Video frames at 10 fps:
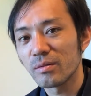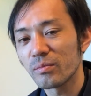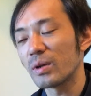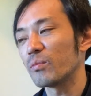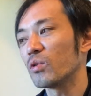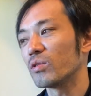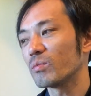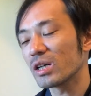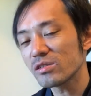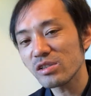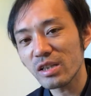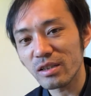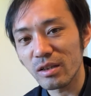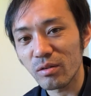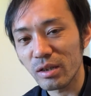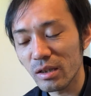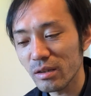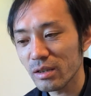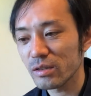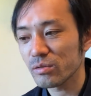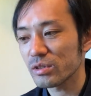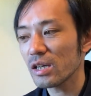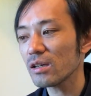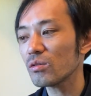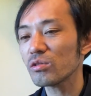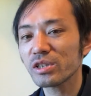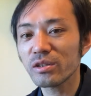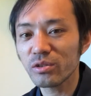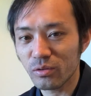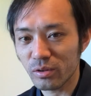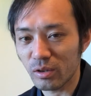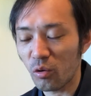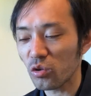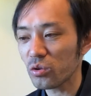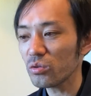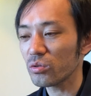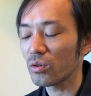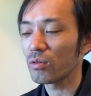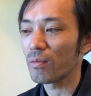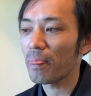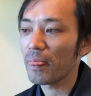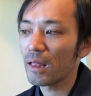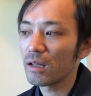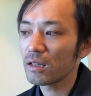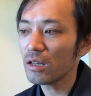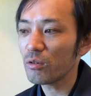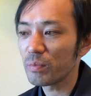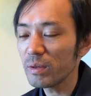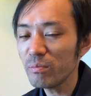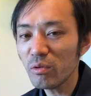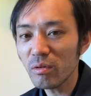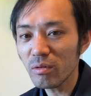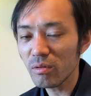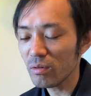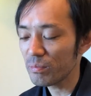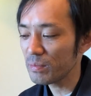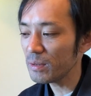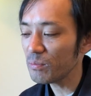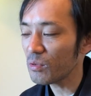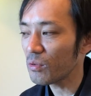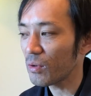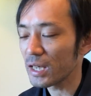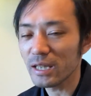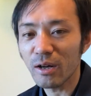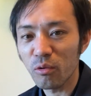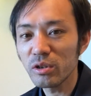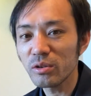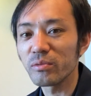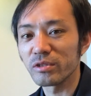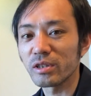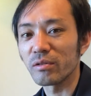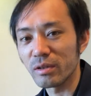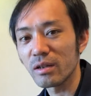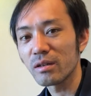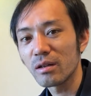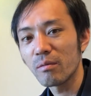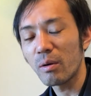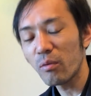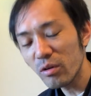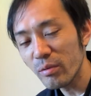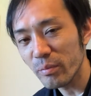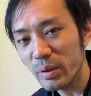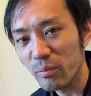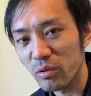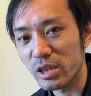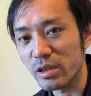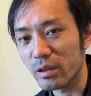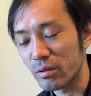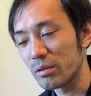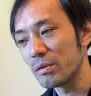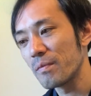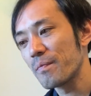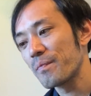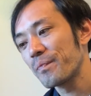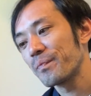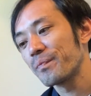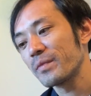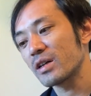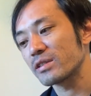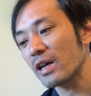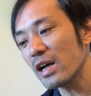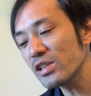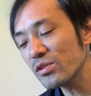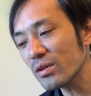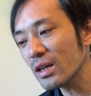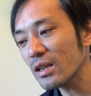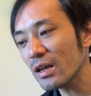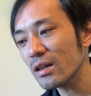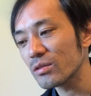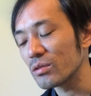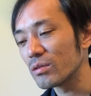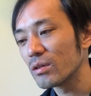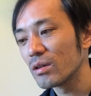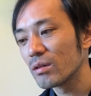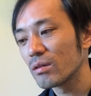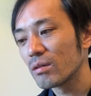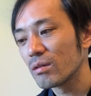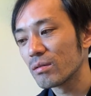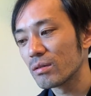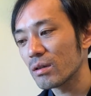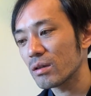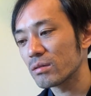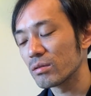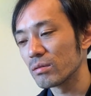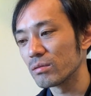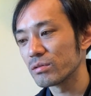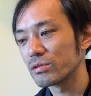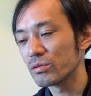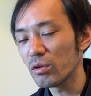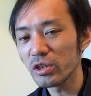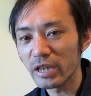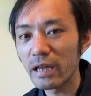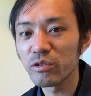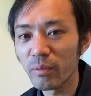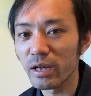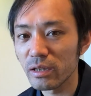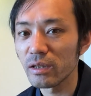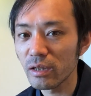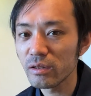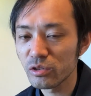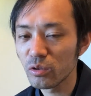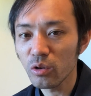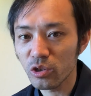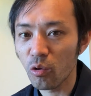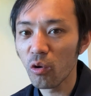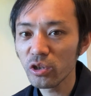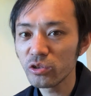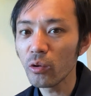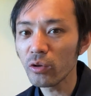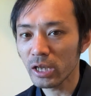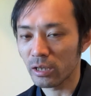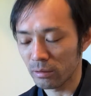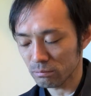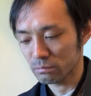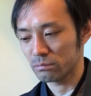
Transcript: まあもう松下さんとかねだからその成功してる人ってほとんど結構貧乏貧乏割合多いと思うんですけどねまあ僕も貧乏でしたけどなんか最初からなんかのなんかそのすごい家に生まれてねすごい教育を受けて